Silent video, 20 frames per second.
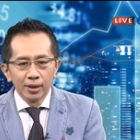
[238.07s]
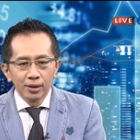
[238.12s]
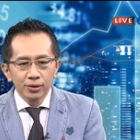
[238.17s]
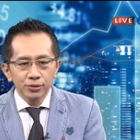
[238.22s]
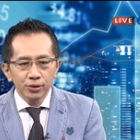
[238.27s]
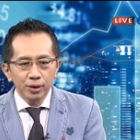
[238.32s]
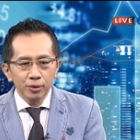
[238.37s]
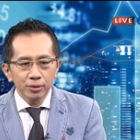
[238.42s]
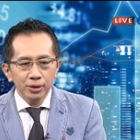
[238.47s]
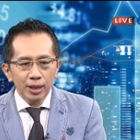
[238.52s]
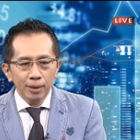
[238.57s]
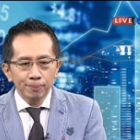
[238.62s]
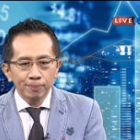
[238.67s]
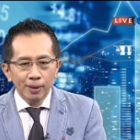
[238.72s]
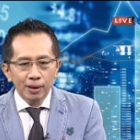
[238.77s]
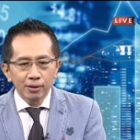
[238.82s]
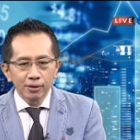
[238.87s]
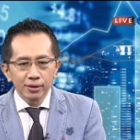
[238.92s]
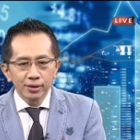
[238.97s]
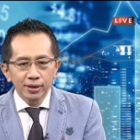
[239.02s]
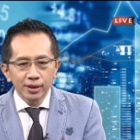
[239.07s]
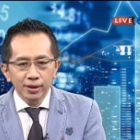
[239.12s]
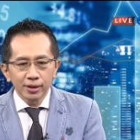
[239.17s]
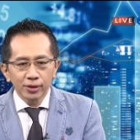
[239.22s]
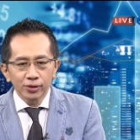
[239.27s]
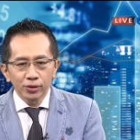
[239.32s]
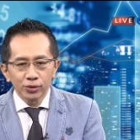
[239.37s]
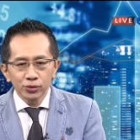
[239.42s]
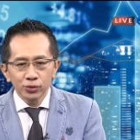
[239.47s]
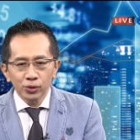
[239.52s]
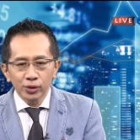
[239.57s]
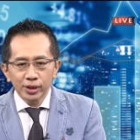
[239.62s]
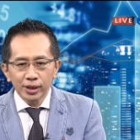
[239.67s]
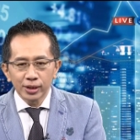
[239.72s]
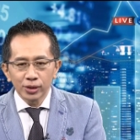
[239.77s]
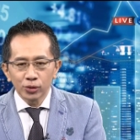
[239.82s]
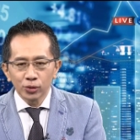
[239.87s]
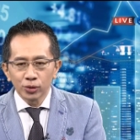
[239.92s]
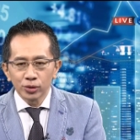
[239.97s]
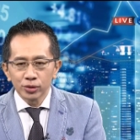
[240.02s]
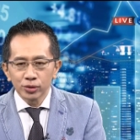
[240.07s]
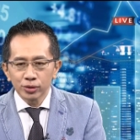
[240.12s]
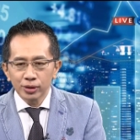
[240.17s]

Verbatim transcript: 所以我想鲍尔的工作更多，就